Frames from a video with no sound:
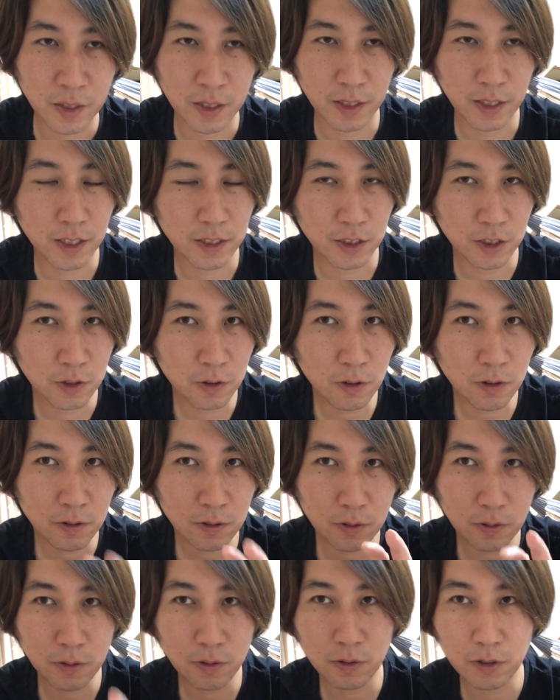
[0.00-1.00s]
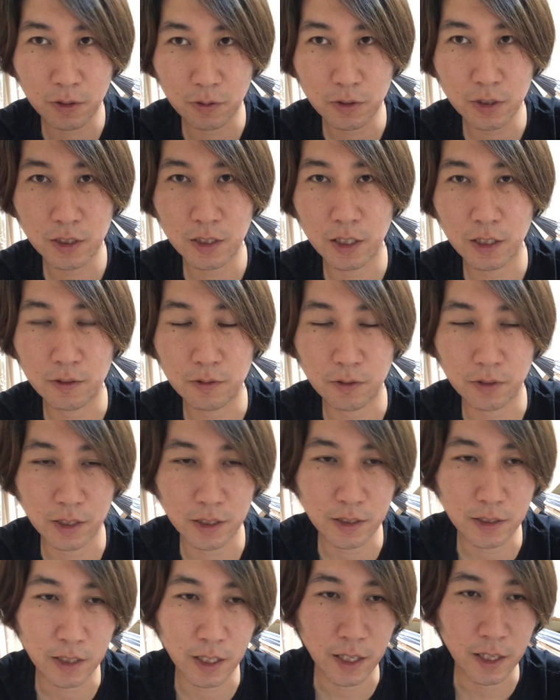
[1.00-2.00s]
で地獄の方に落ちていくとで
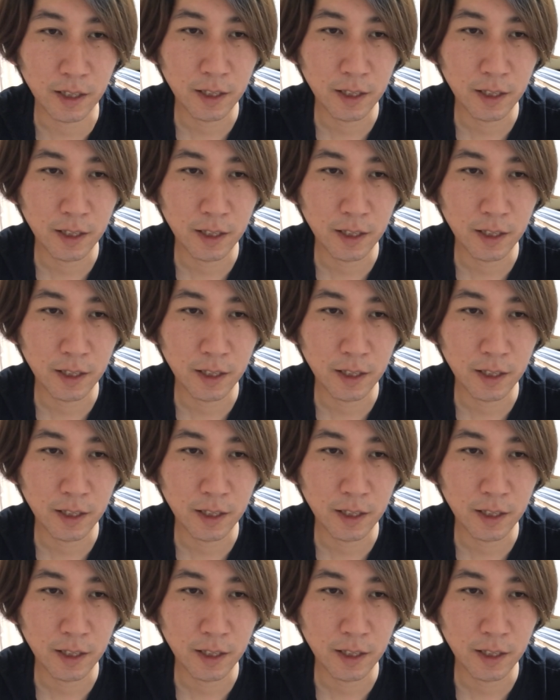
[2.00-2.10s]
すね、